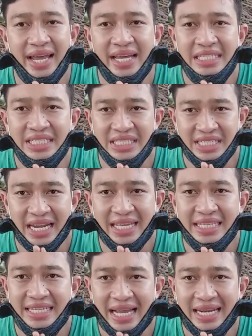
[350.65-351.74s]
A Di Gị Đa
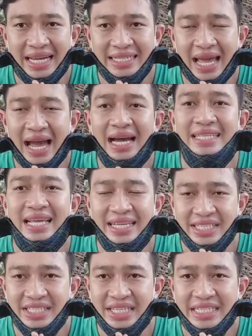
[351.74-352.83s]
Tỳ Ca Lăng Đa, Dạ
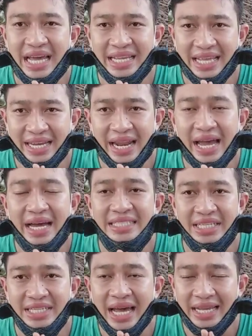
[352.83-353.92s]
Di Nị Dạ Dạ Na,
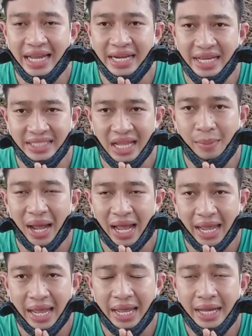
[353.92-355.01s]
Chỉ Đa Ca Lệ Ta Bà
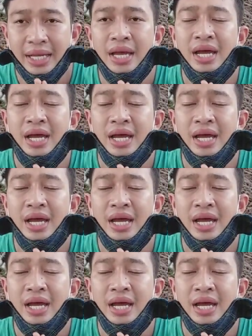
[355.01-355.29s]
Ha.